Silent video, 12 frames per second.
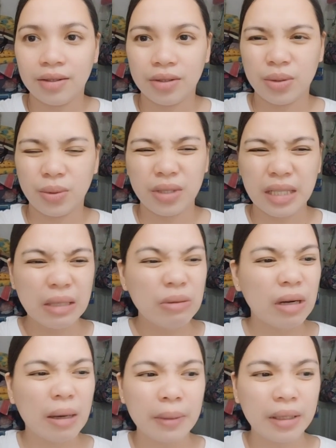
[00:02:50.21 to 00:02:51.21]
So,
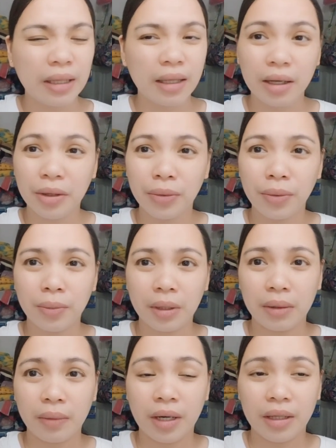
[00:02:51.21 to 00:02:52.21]
sino nga ba talaga yung
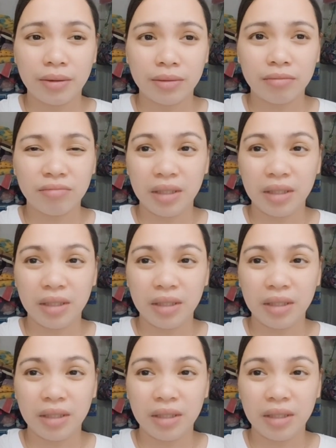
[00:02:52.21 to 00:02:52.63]
gumagawa nun?